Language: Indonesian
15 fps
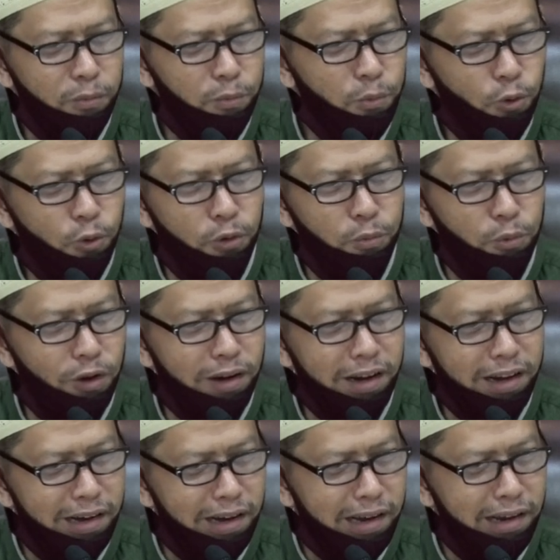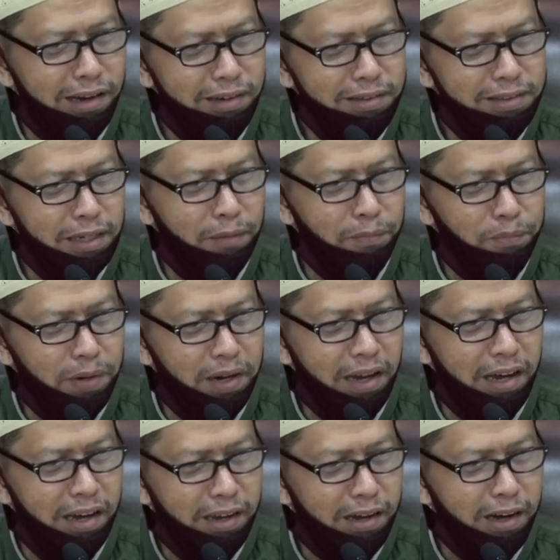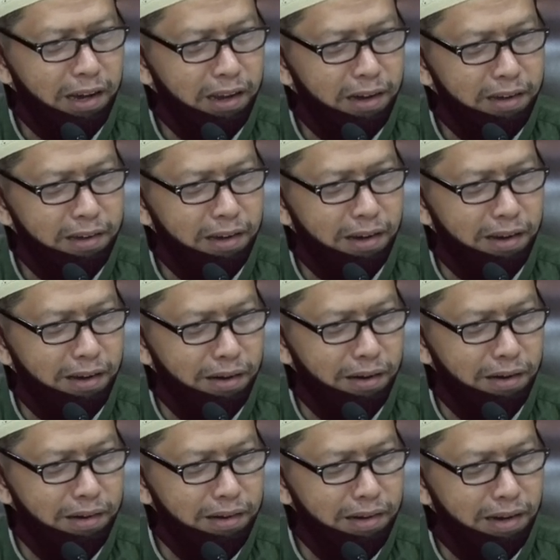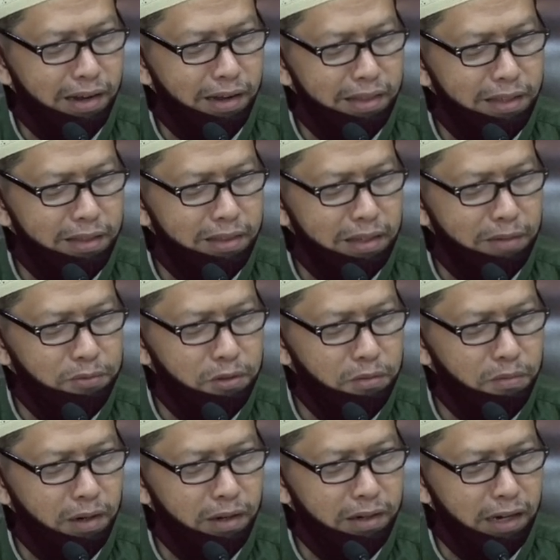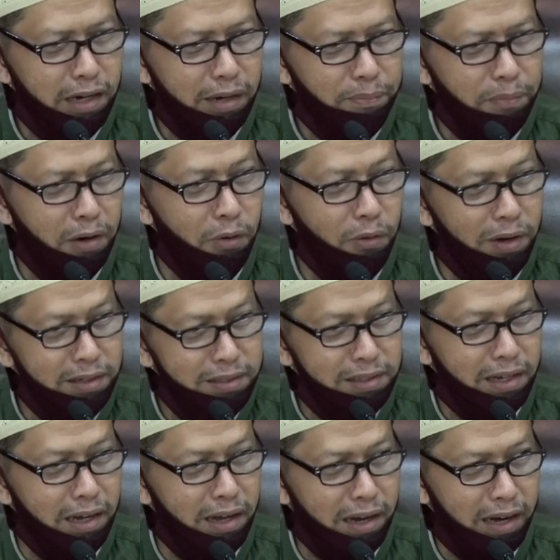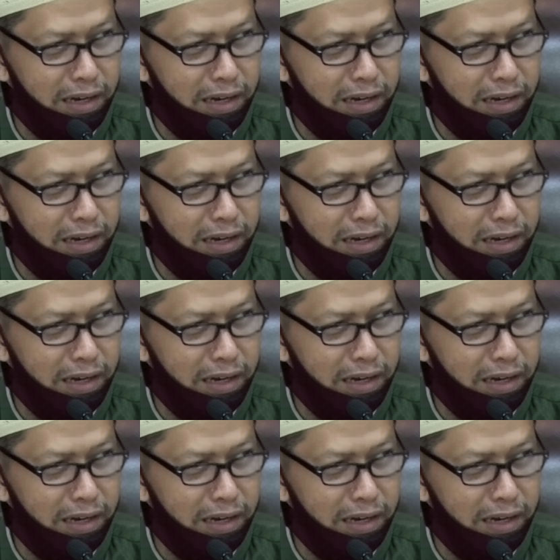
rabbukumul a'la sampai akhir hayatnya dia tetap sebagai penguasa,